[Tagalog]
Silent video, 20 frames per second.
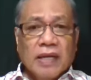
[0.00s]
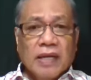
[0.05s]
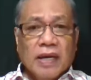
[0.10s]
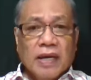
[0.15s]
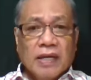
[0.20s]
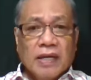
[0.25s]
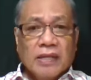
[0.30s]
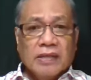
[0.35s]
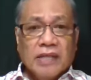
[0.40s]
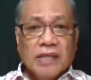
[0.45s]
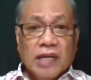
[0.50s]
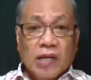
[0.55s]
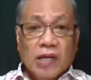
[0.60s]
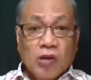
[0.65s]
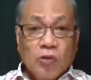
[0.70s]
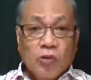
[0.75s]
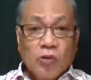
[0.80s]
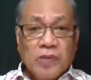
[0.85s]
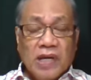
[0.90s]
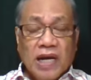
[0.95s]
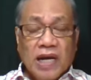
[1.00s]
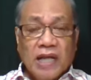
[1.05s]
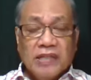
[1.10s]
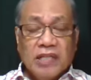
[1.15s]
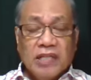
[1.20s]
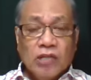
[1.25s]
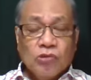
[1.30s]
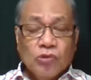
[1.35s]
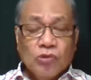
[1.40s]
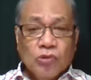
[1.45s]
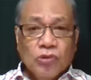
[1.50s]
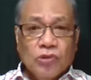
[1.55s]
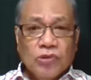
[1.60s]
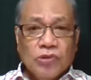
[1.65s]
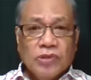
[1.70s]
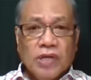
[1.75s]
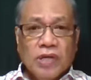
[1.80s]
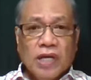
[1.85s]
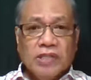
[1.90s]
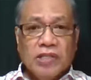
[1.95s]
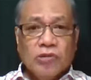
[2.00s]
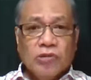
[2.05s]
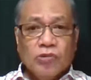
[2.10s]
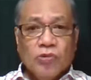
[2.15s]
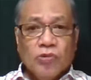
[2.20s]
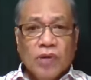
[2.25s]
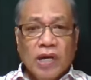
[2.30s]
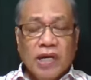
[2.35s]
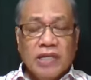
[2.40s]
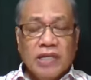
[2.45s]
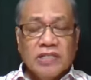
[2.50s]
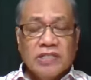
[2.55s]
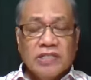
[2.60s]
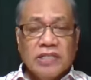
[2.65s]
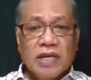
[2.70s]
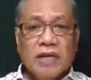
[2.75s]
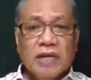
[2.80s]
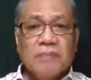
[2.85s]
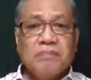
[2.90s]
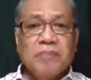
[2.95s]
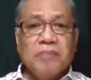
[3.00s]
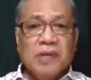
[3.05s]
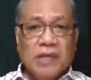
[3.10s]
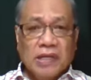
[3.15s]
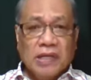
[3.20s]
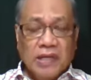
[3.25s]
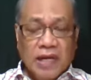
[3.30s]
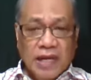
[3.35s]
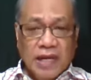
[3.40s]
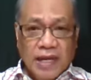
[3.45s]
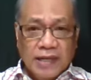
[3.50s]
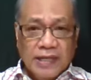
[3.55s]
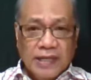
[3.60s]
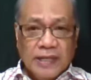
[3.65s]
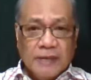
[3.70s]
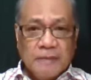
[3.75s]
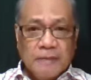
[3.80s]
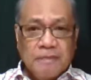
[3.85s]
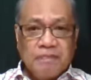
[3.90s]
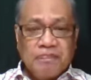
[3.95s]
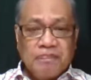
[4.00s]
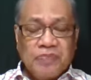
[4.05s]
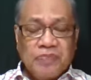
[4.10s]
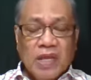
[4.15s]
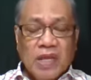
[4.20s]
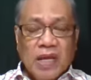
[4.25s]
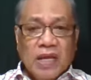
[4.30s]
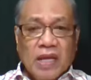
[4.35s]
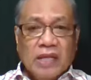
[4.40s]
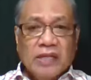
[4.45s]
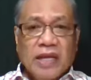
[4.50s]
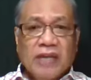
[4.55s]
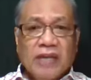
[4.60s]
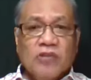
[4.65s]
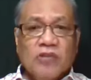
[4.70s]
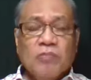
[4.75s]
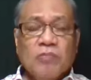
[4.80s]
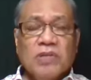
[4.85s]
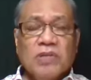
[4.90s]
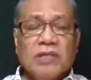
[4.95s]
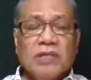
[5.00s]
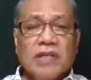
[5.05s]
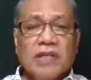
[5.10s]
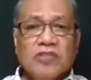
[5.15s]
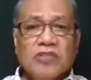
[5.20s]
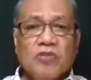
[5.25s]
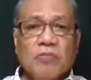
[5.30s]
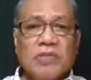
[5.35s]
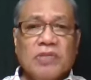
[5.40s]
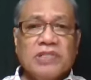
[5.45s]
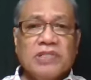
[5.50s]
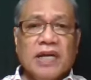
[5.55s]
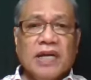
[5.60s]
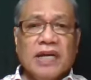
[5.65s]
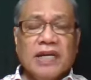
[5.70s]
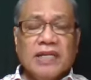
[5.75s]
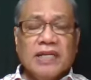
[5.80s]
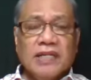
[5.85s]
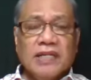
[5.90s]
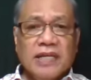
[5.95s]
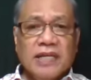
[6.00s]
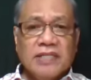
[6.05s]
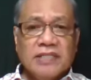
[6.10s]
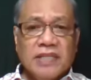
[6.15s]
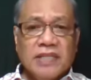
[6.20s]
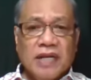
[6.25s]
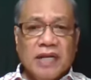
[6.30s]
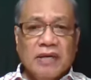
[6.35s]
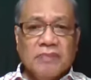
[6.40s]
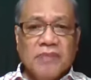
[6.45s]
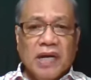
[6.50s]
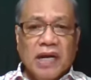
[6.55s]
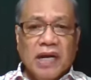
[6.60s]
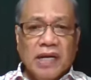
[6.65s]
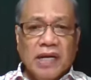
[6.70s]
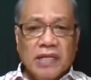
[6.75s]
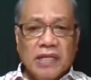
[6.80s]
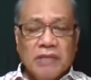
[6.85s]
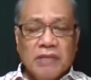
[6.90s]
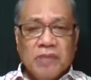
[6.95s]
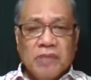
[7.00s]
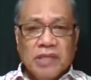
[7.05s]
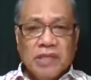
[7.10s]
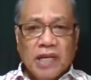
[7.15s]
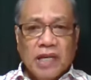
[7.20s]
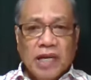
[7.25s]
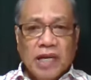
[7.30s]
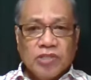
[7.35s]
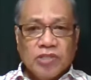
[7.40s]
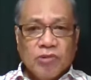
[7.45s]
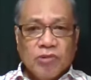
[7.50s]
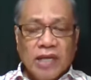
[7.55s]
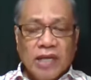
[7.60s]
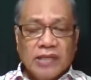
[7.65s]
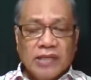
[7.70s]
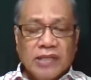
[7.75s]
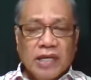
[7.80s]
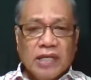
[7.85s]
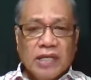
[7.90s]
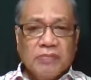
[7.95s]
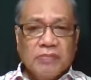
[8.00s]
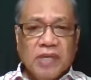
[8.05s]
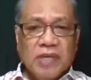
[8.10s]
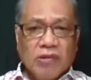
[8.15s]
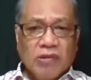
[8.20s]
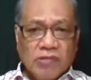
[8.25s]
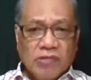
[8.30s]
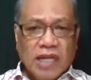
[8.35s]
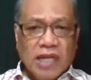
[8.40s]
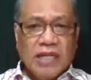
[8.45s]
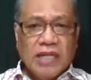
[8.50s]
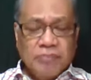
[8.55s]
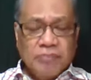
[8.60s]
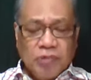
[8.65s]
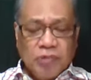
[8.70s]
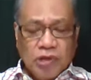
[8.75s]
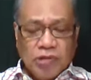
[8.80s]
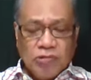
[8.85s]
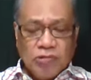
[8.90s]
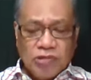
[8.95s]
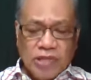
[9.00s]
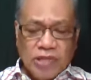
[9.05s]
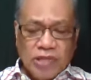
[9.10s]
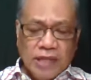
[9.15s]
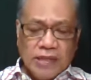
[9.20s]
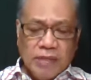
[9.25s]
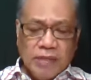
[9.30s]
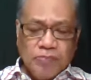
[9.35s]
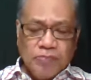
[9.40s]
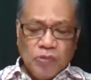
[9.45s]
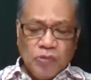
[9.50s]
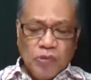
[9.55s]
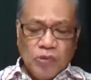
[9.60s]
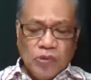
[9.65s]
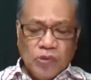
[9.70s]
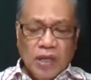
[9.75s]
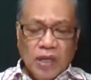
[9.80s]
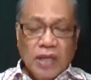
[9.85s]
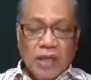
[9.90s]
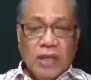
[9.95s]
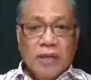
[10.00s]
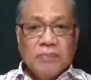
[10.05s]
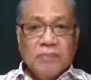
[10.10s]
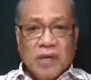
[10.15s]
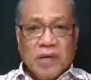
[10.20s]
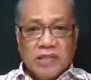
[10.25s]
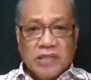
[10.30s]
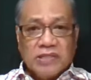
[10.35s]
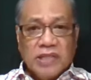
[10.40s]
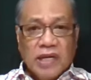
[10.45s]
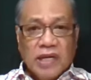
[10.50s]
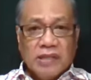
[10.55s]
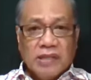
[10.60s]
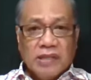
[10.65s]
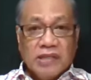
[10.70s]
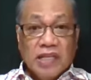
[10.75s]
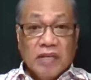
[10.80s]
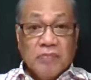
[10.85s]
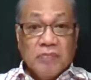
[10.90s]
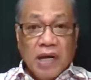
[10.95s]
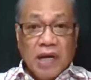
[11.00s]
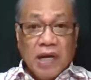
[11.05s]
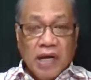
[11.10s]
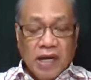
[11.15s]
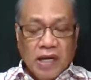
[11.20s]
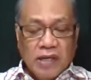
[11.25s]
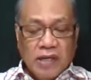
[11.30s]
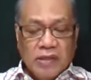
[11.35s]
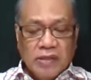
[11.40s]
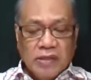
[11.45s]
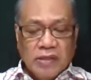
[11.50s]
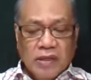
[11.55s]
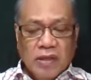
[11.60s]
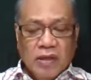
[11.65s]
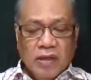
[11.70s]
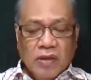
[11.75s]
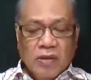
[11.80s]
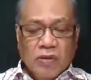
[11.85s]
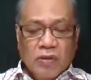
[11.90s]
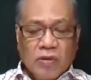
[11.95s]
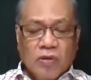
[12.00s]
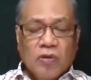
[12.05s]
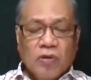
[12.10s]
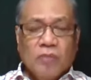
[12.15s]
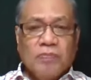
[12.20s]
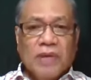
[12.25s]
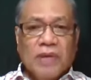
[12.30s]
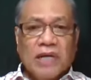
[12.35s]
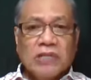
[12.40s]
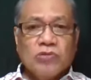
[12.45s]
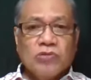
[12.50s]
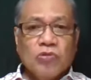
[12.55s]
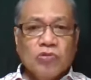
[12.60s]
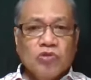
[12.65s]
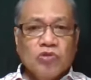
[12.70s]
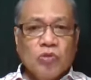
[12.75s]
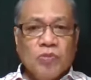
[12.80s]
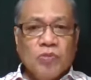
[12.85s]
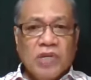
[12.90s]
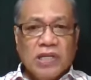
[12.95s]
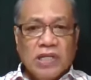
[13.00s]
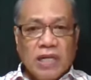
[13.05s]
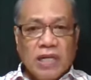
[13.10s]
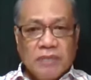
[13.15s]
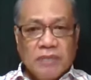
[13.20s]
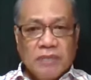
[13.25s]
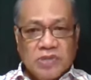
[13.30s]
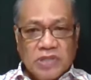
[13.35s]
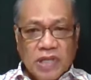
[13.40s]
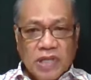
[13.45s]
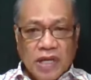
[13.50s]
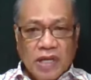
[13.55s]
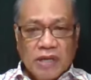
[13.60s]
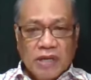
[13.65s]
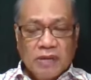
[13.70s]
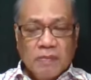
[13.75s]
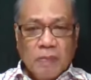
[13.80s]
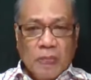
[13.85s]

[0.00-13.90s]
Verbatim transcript: uh, tiklop ng ating tuhod at ito ay sa pananalangin. Nais kong basahin ang isang bahagi ng banal na kasulatan na may kaugnayan po rito sa ating pong paksa digmaan o pagsusumikap sa